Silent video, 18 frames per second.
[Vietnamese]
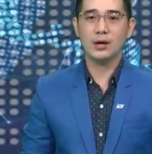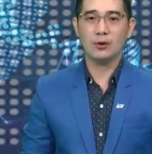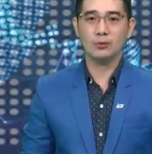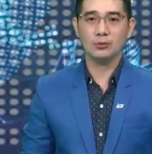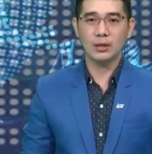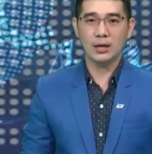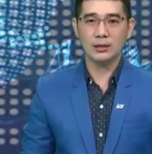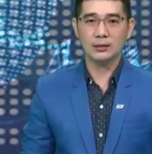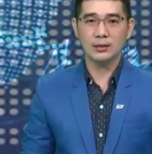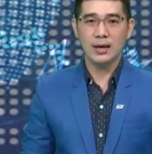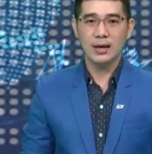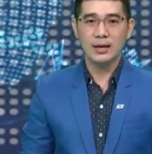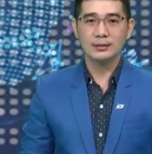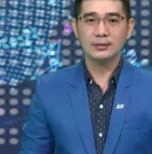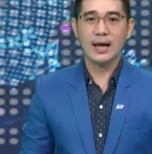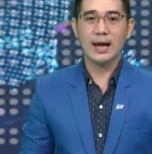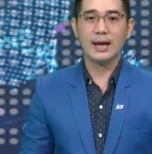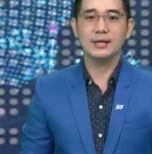dưa hấu Tết
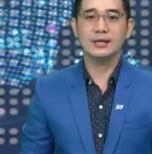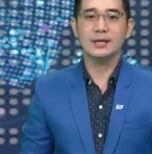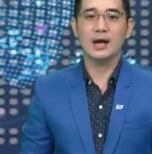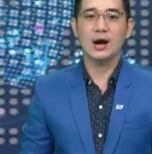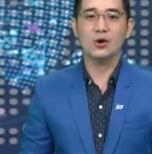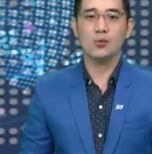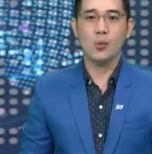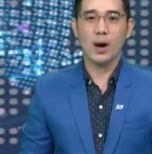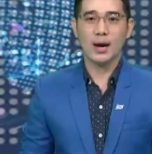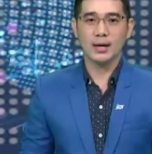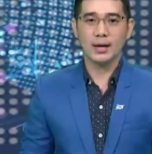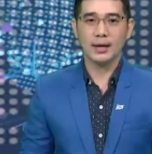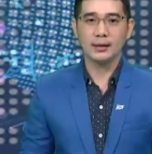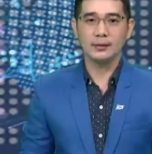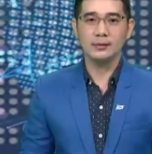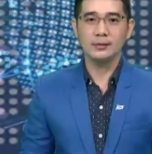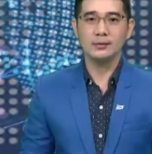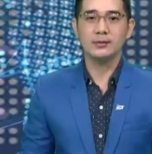tại chợ hoa
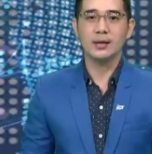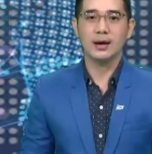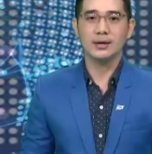kiển,